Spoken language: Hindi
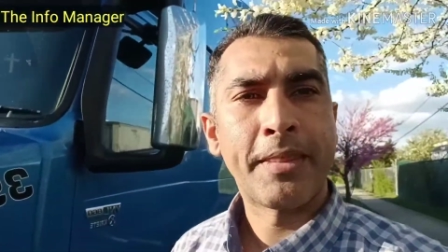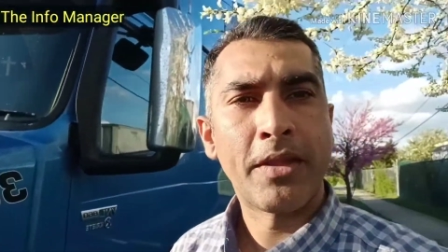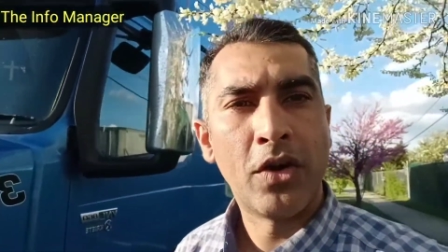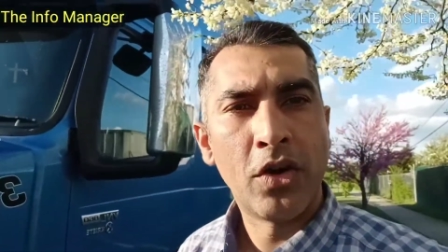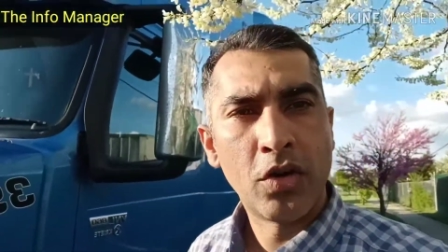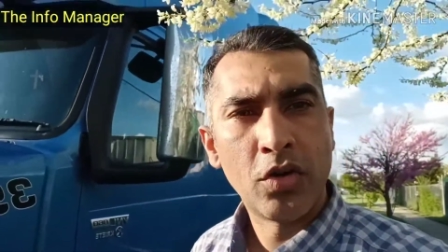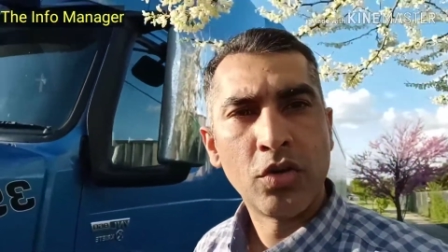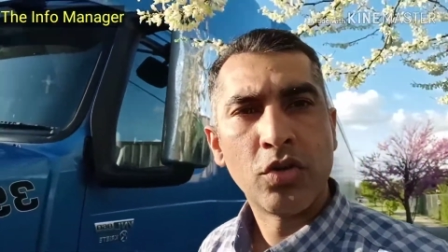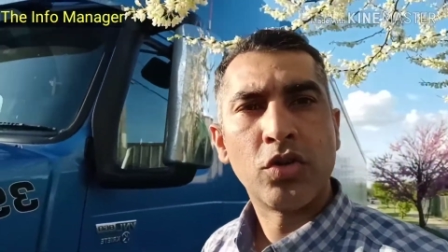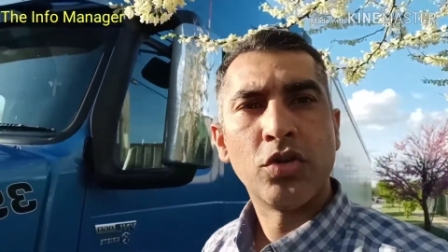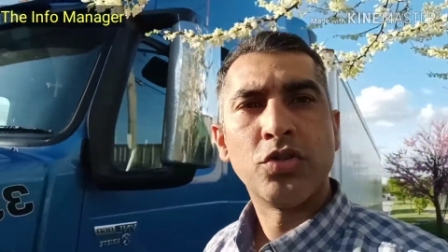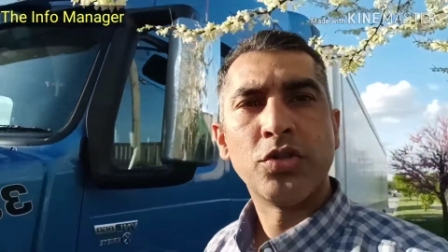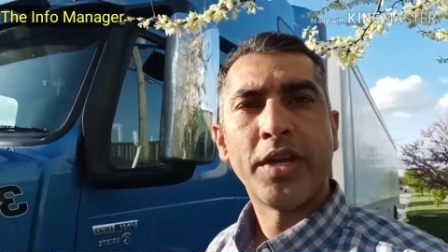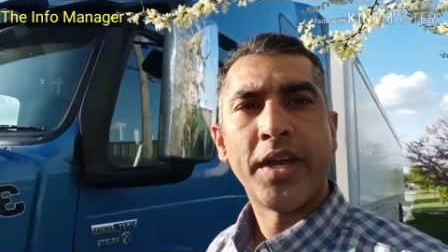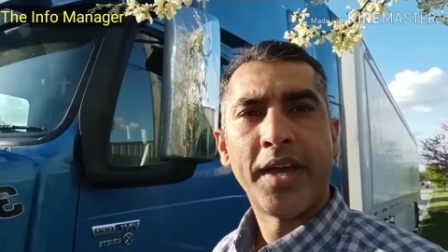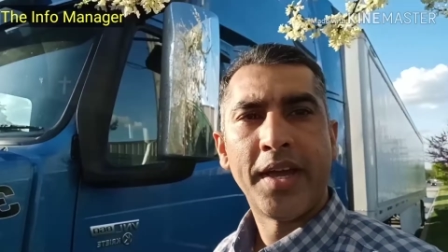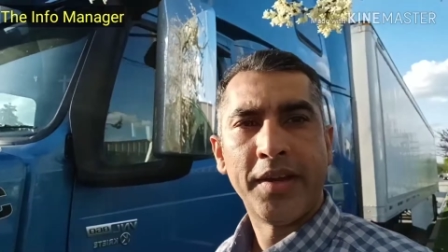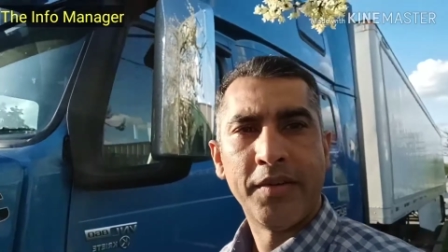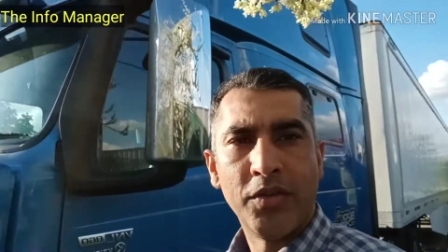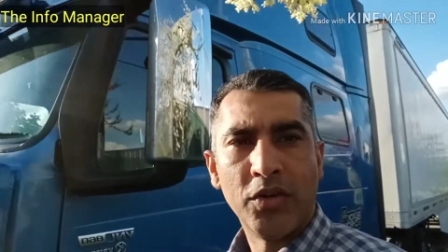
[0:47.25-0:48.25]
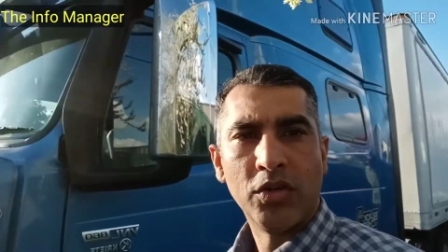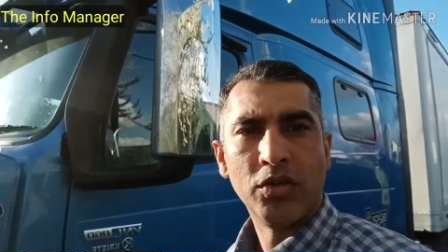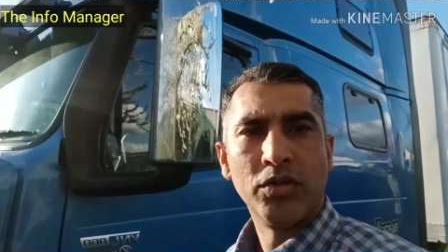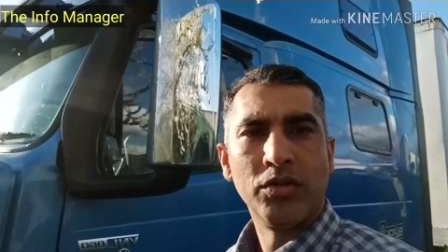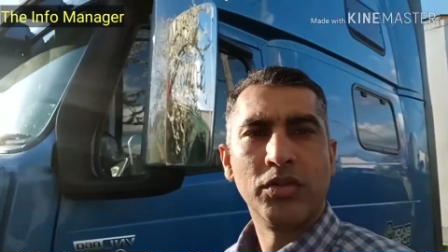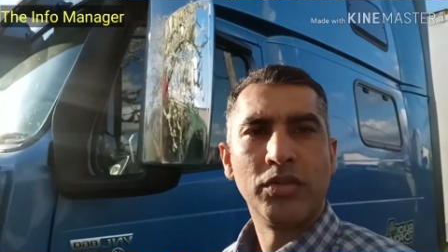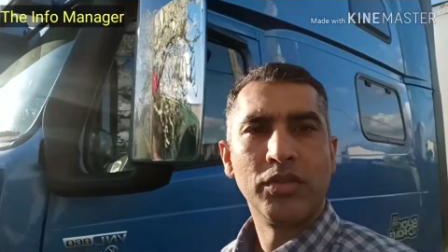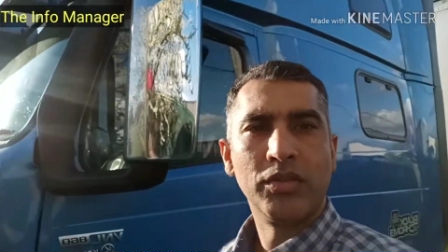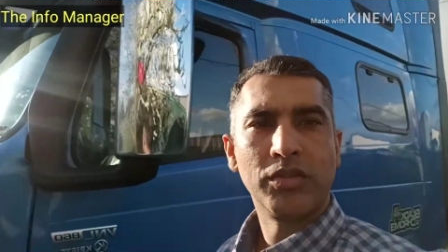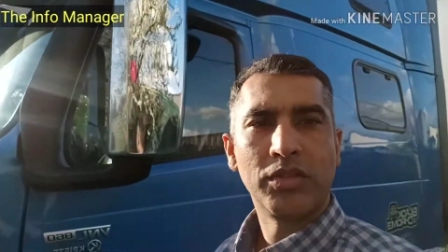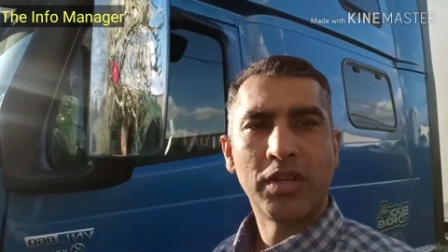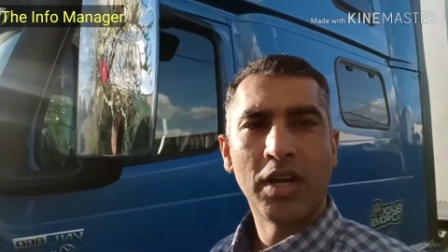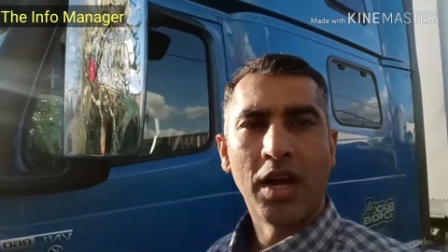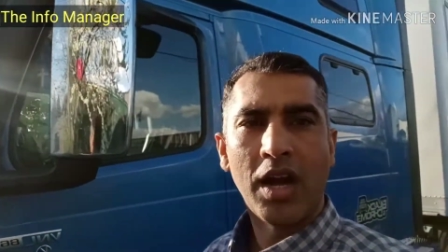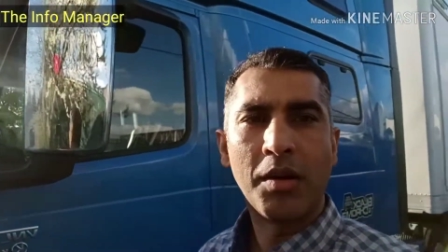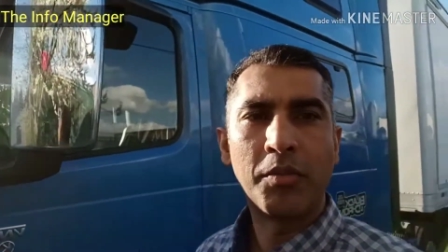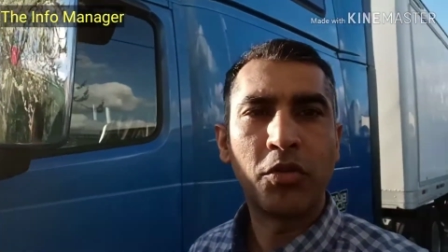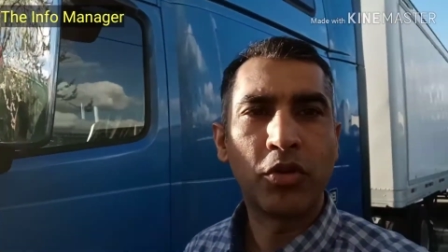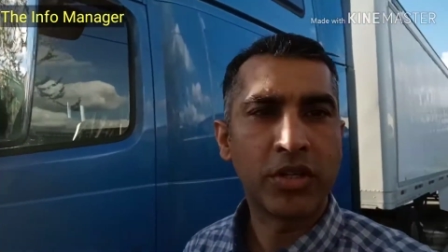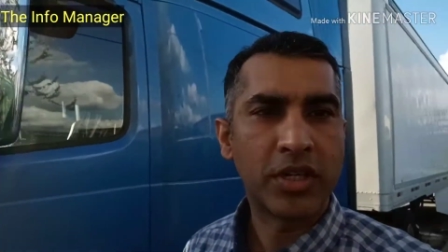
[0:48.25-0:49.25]
और उनको जो है वो
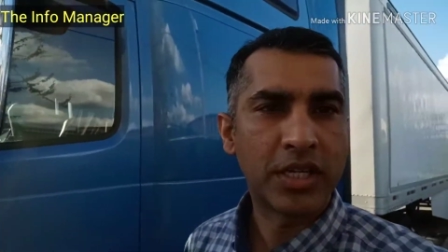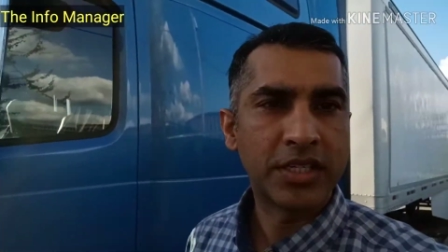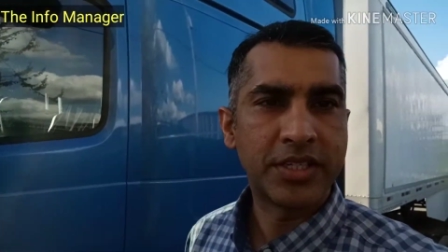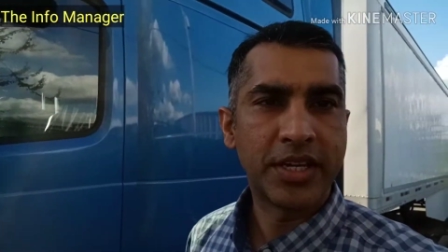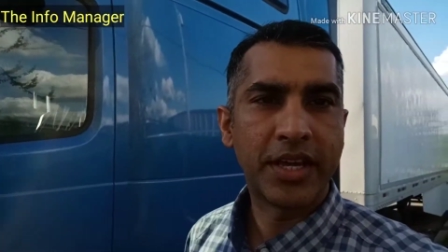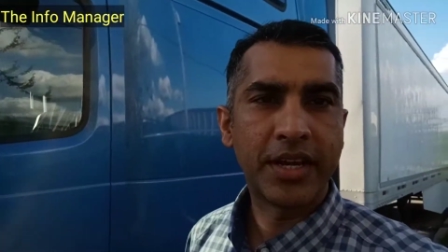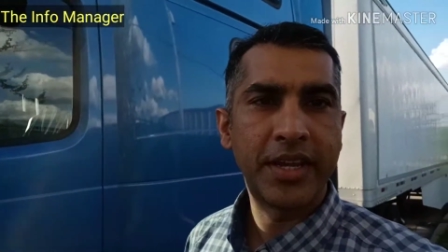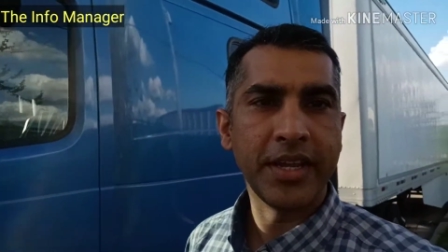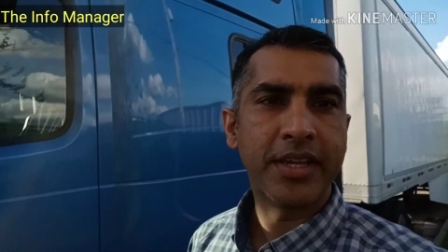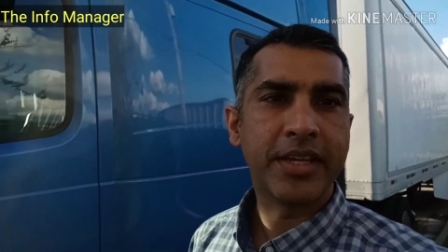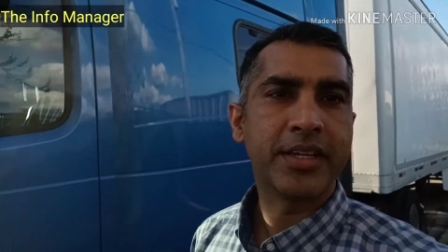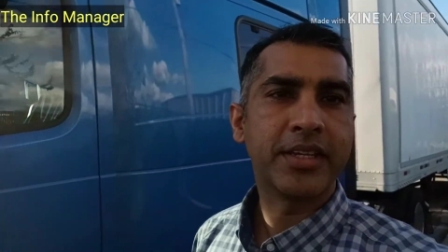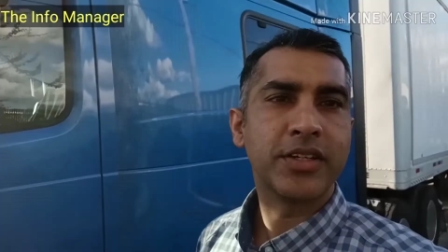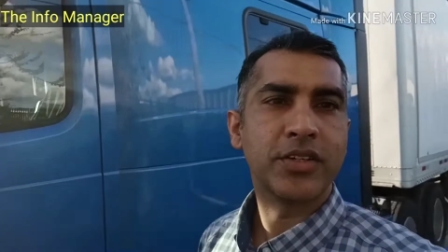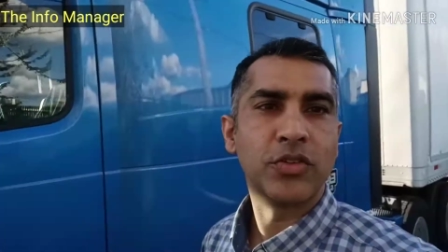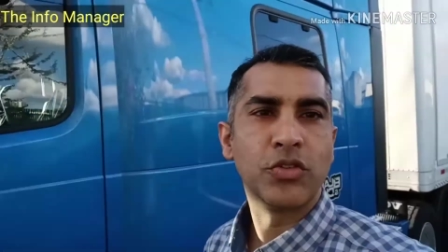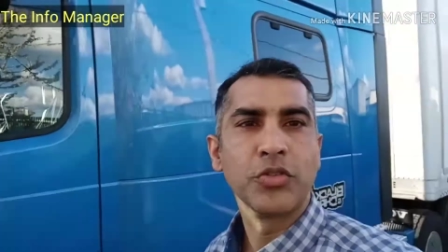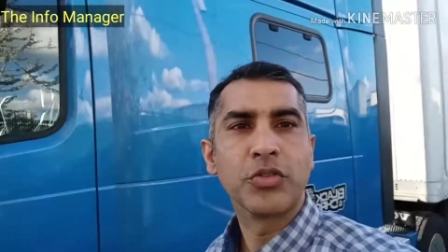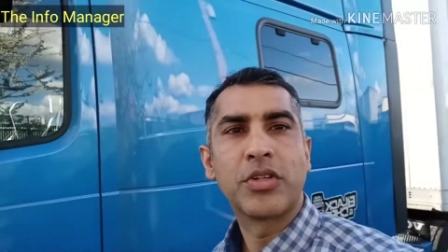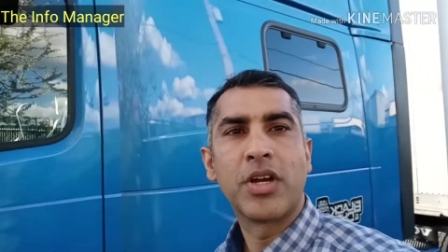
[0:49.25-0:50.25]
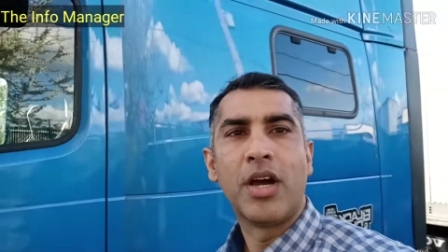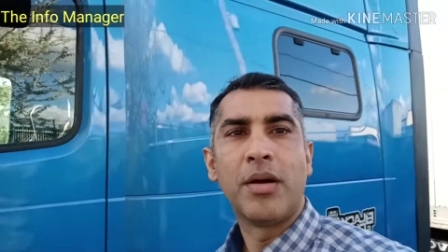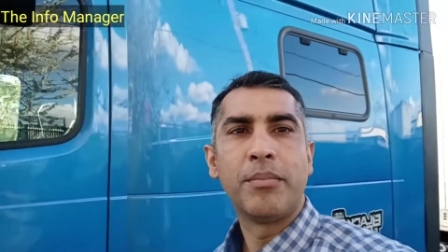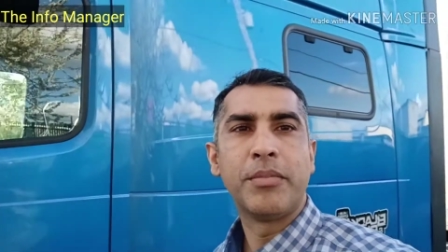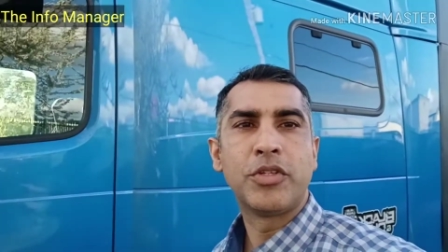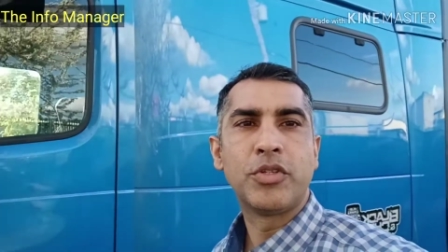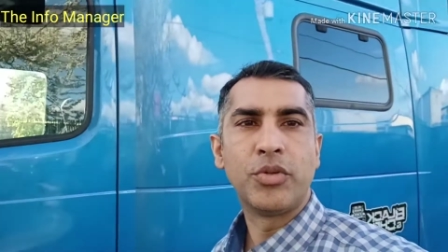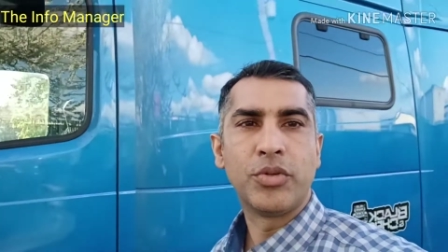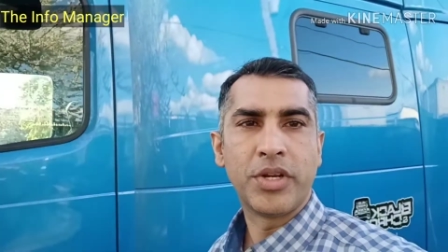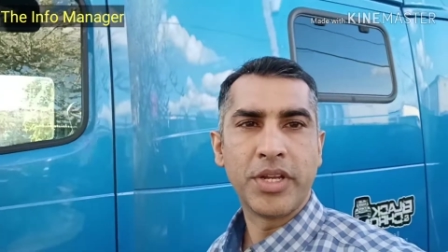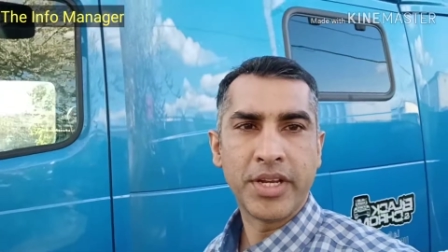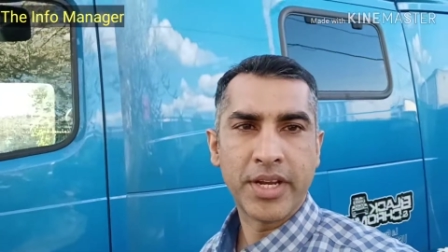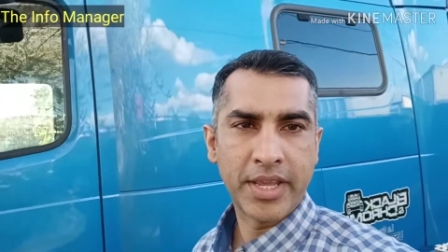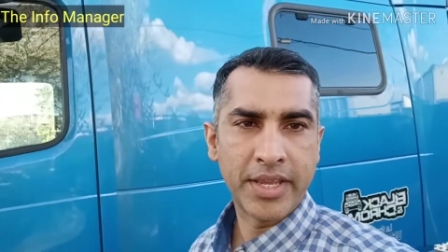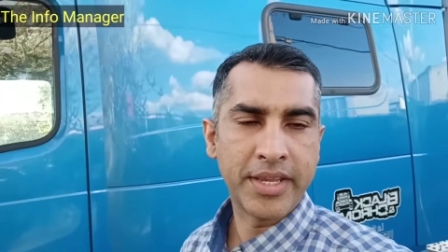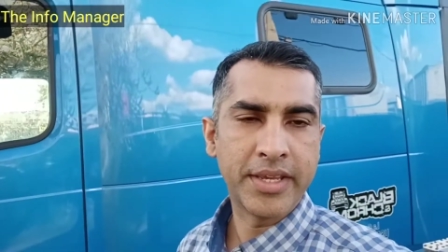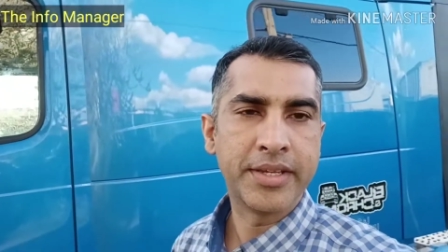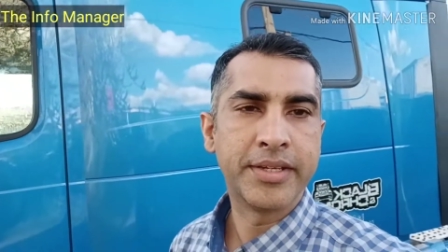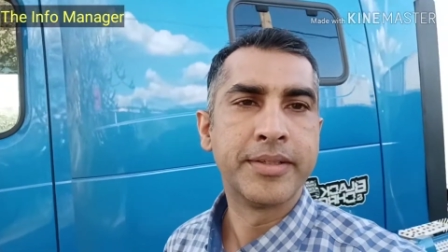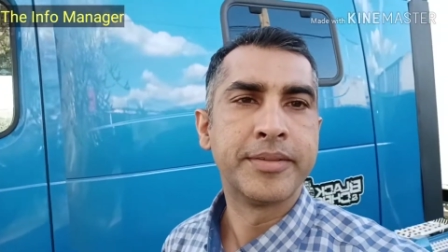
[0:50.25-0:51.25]
काम उनका जारी है उस काम में छुट्टी
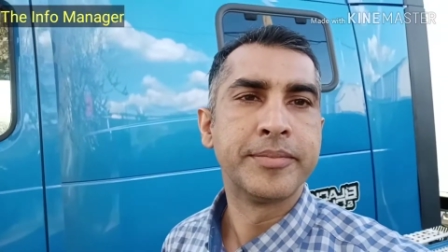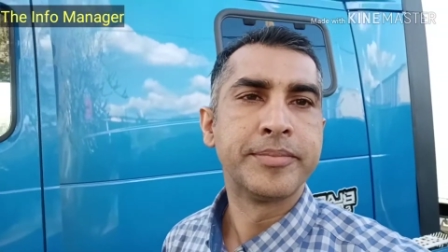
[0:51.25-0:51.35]
नहीं है